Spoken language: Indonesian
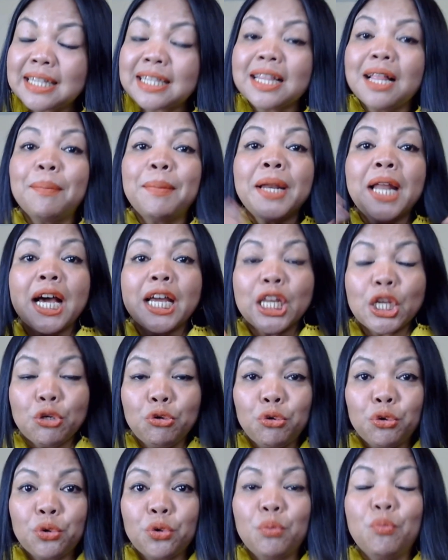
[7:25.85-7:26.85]
Selamat Hari
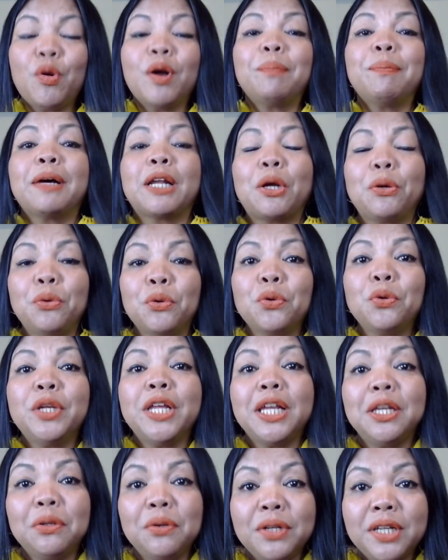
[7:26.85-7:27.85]
Guru buat para guru
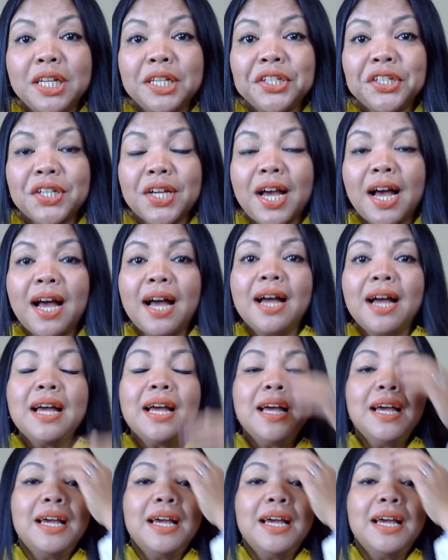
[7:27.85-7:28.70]
di Indonesia